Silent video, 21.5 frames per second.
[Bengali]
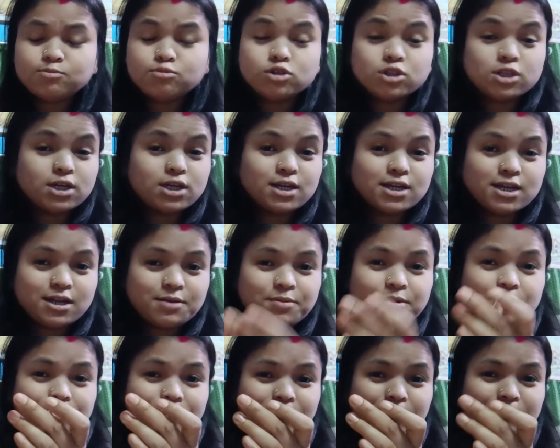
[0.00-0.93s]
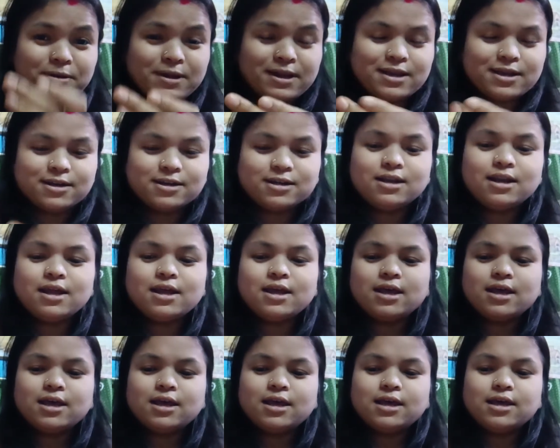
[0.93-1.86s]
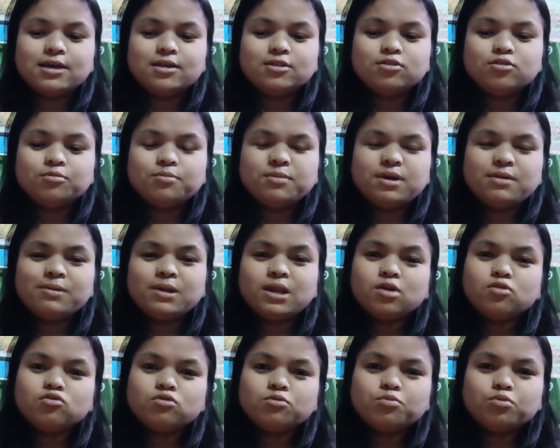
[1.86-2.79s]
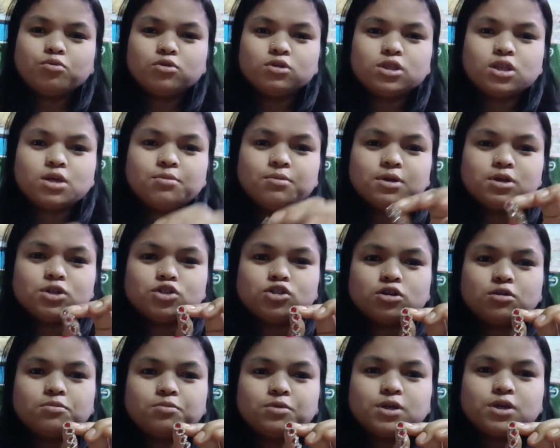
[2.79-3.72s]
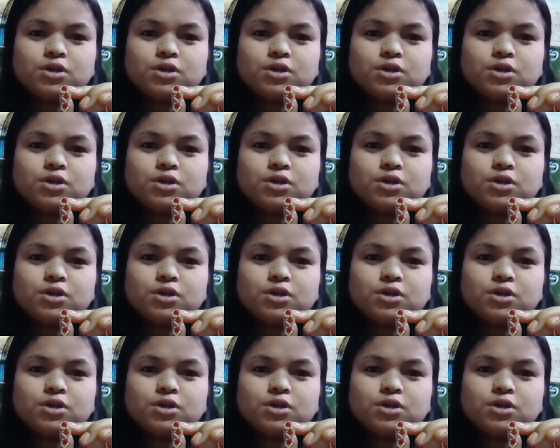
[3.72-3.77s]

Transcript: বলতে গেলে এটা আমার মেয়ে বেলাকার তো মেয়েবেলায় খুব পড়তাম এইসব